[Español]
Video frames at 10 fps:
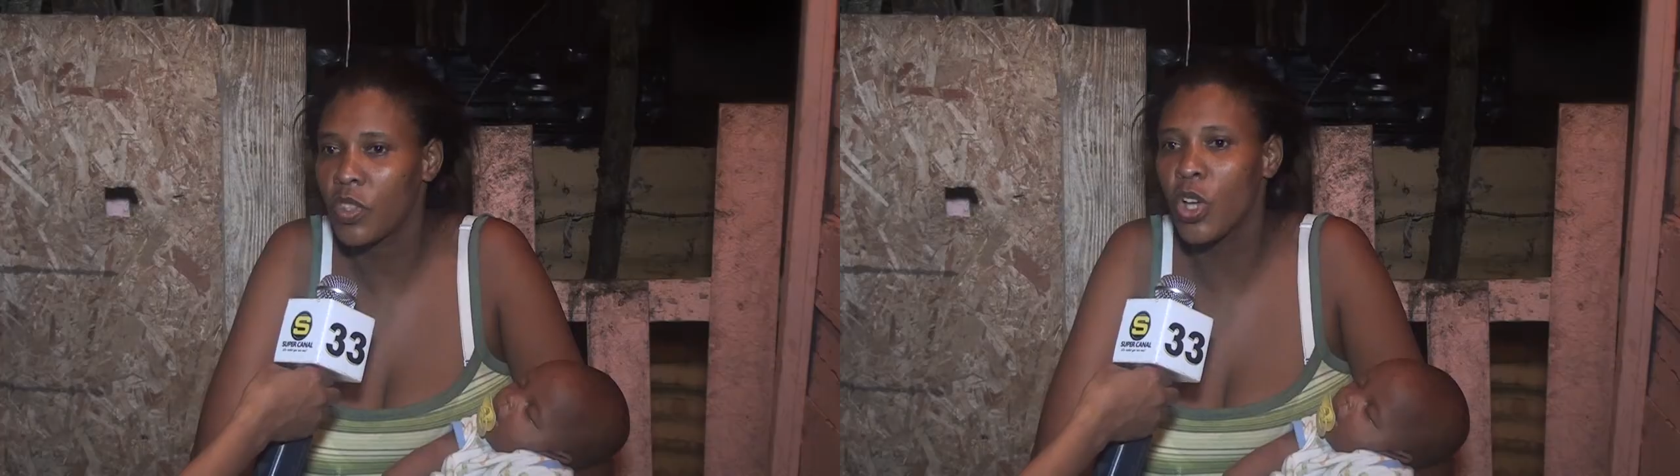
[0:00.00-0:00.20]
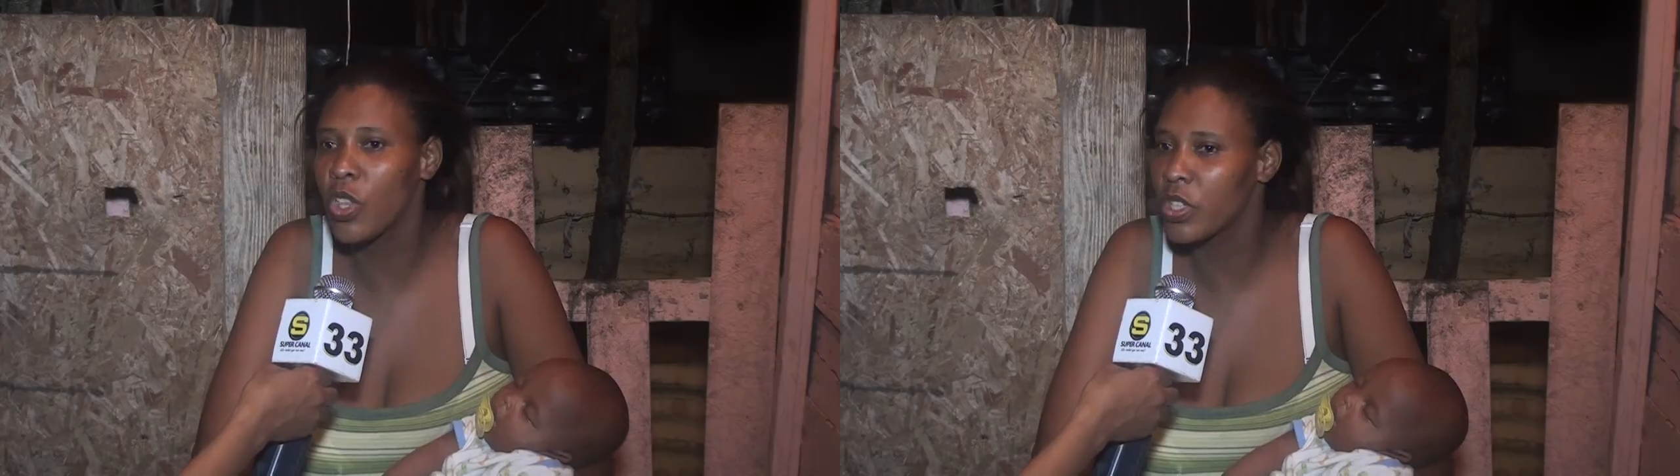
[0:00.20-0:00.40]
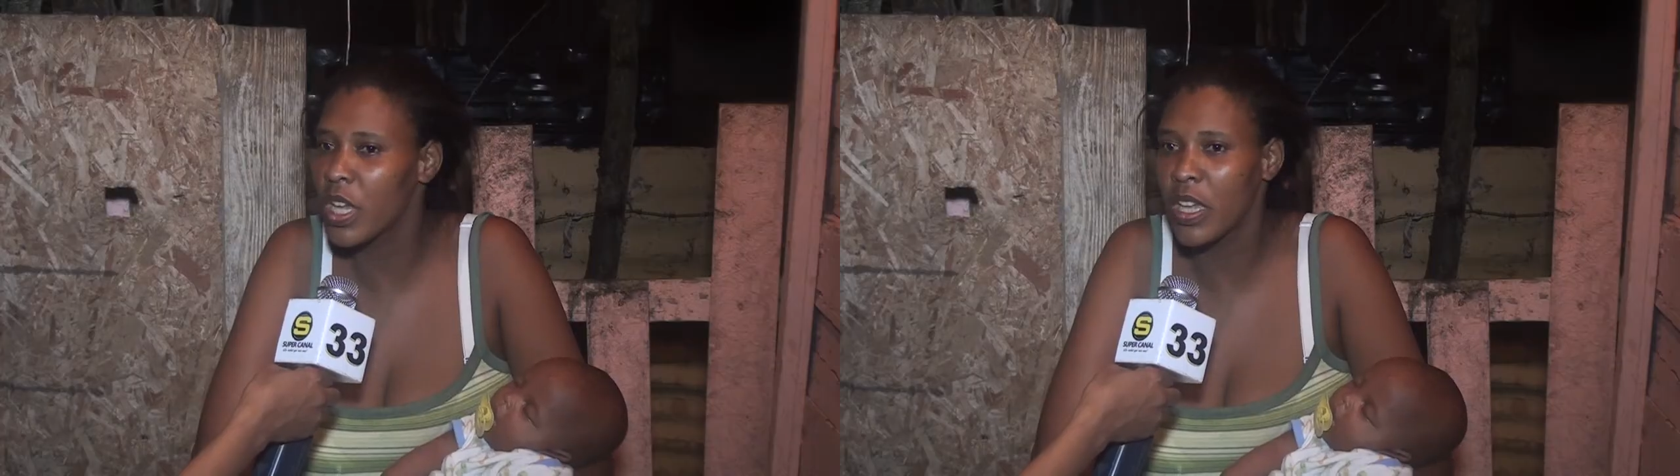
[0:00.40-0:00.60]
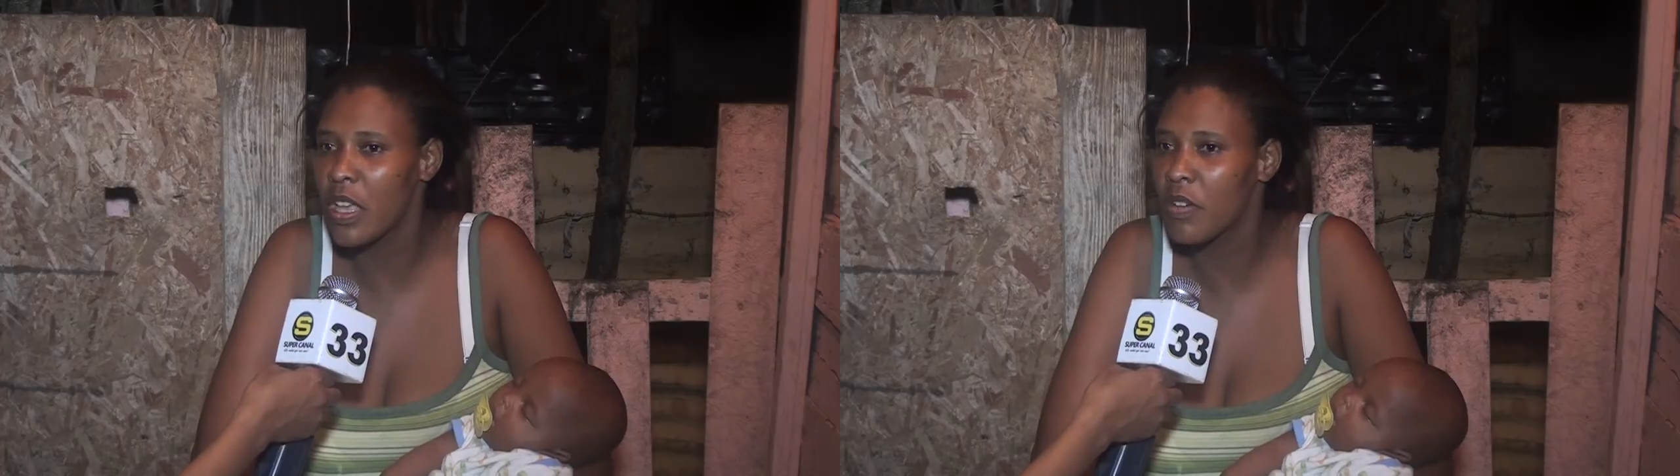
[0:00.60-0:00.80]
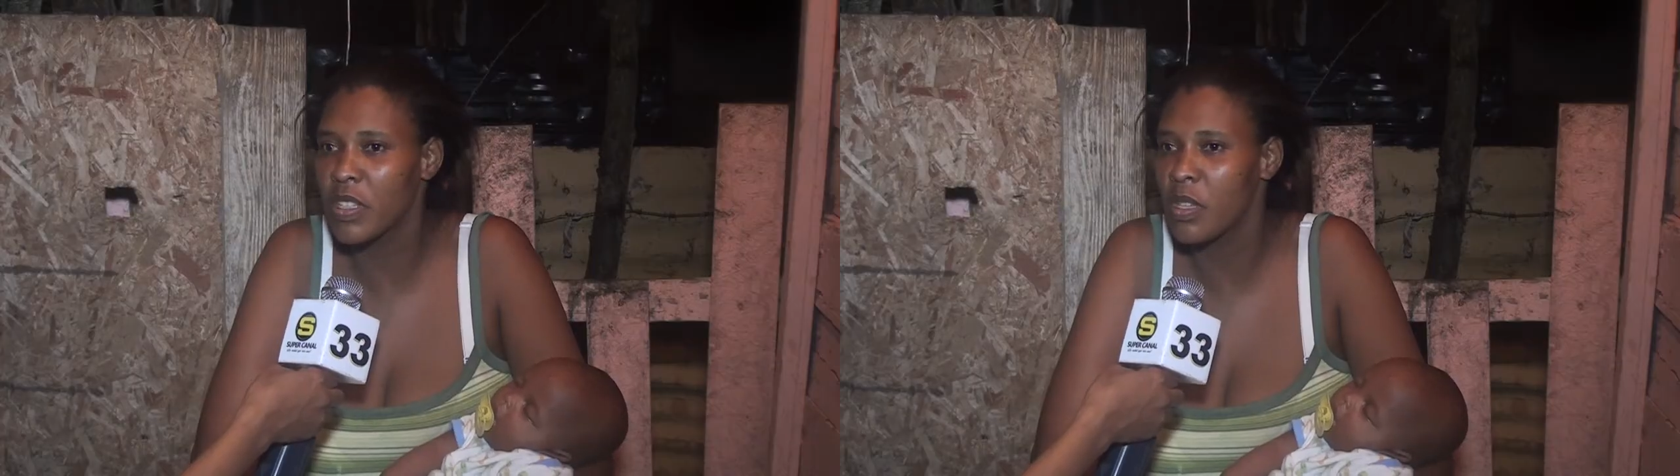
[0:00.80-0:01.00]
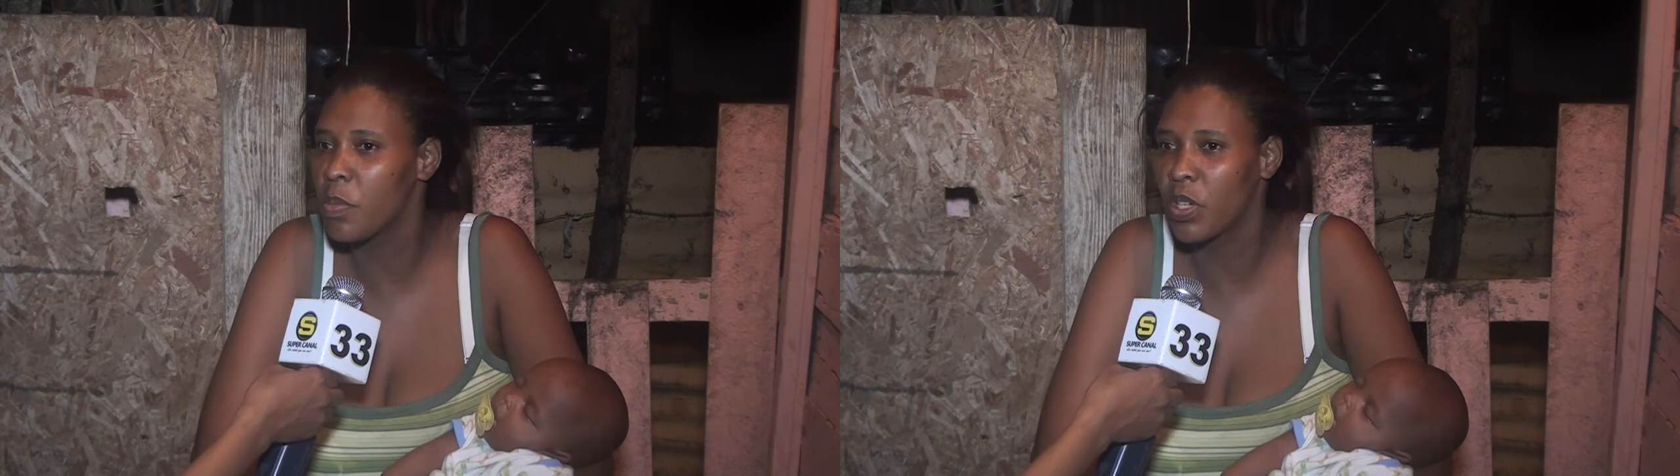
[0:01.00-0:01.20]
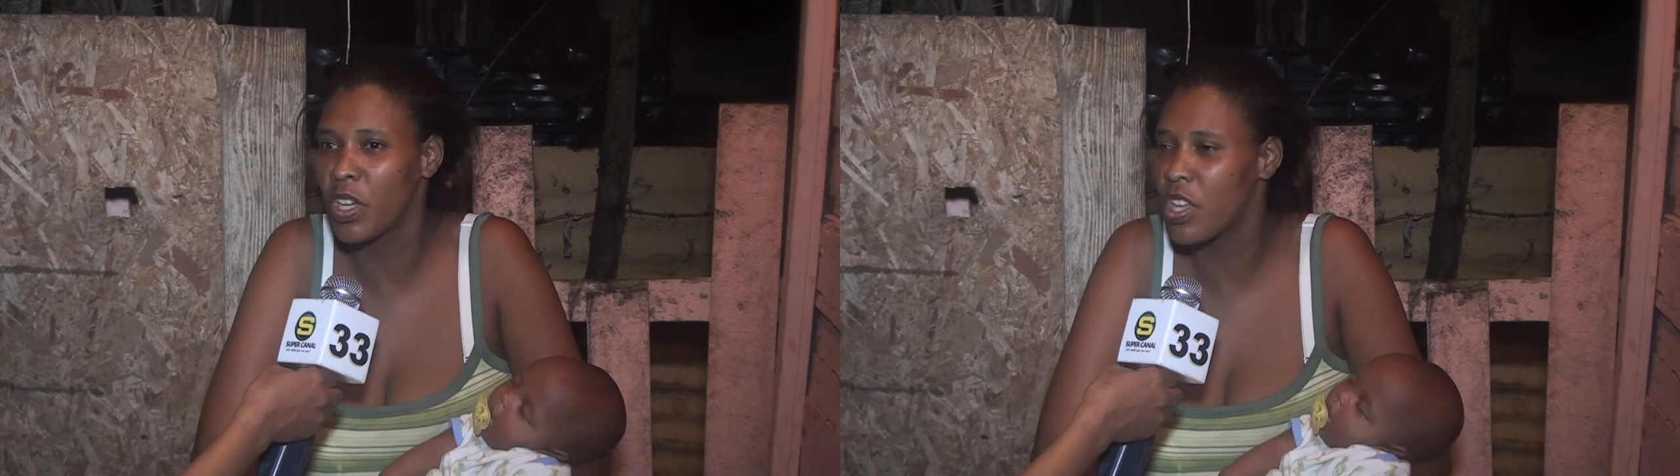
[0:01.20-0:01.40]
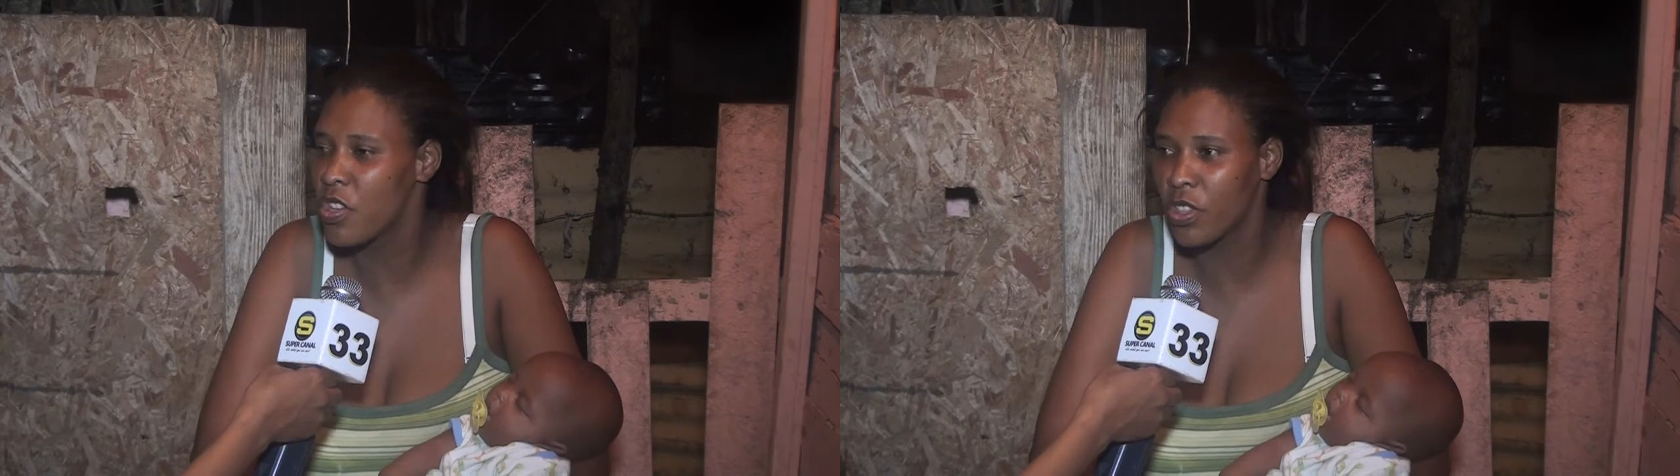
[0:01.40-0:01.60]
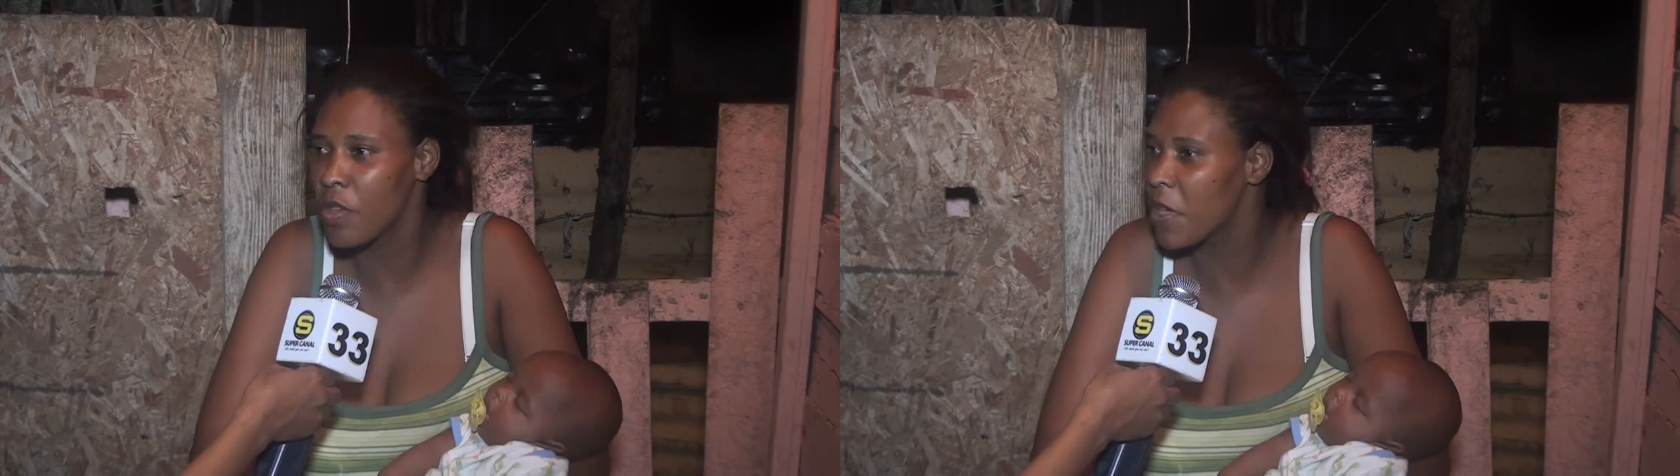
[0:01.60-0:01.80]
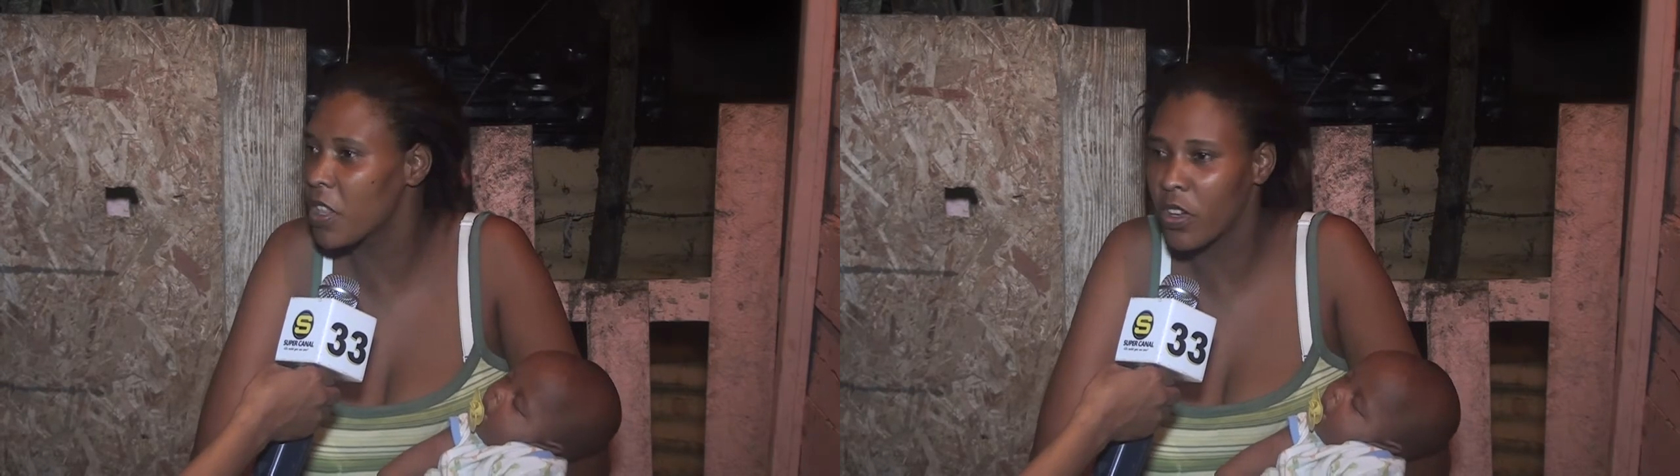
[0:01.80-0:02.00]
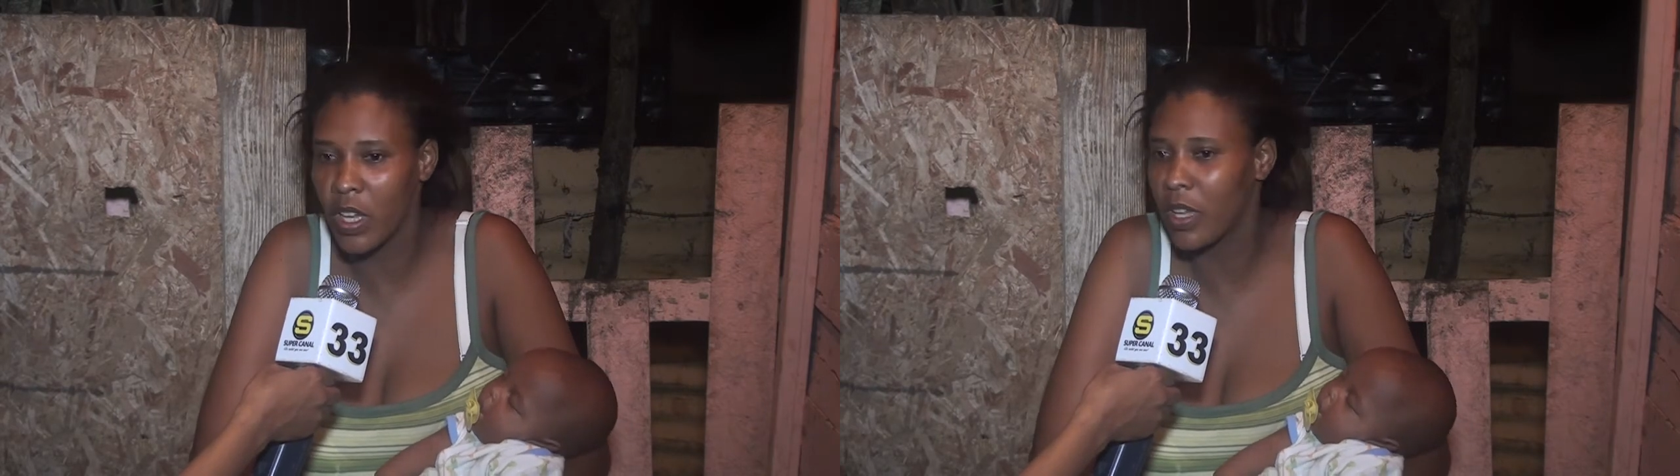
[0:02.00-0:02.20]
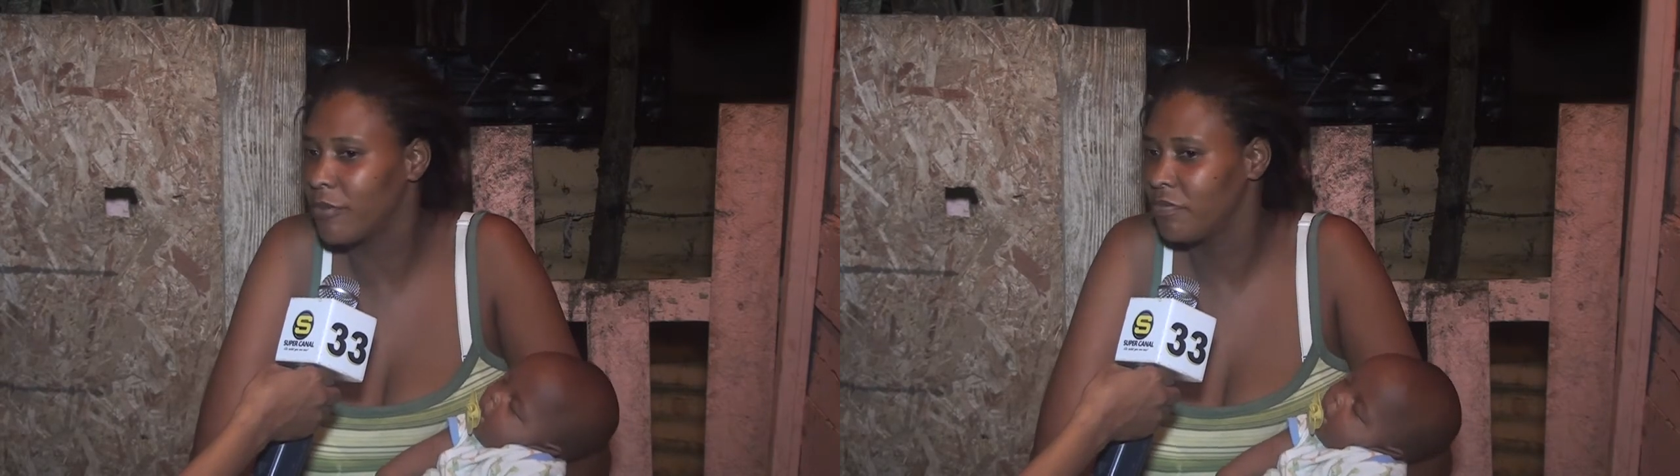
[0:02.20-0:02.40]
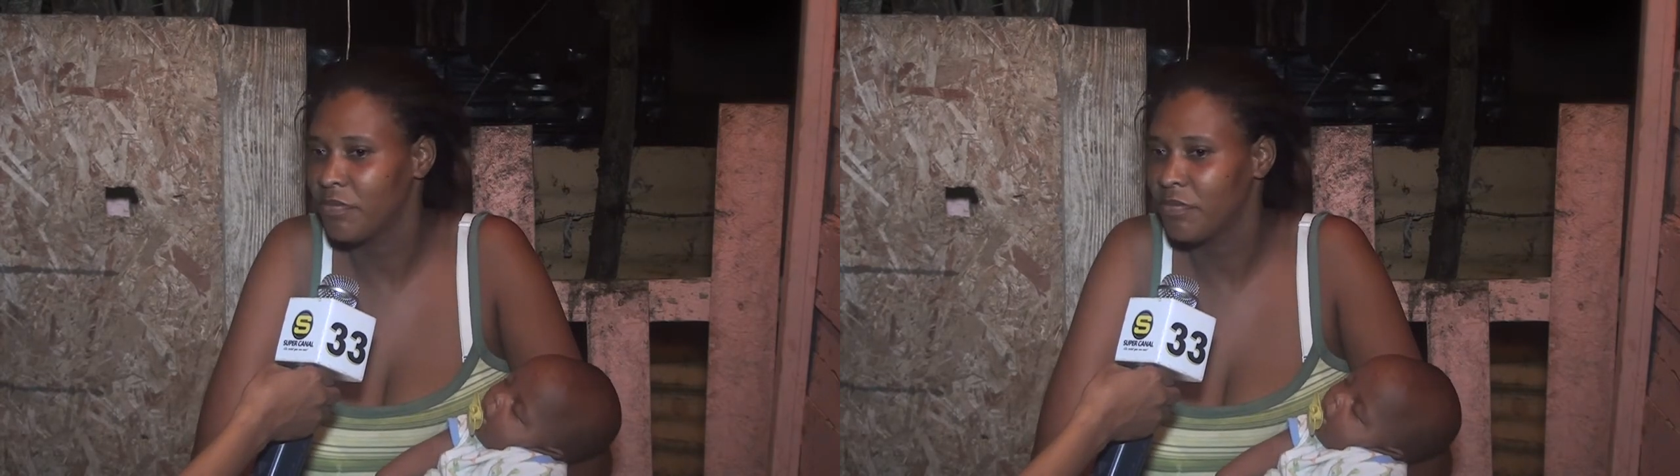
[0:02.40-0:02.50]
Todo se ha quedado así porque yo estoy viendo que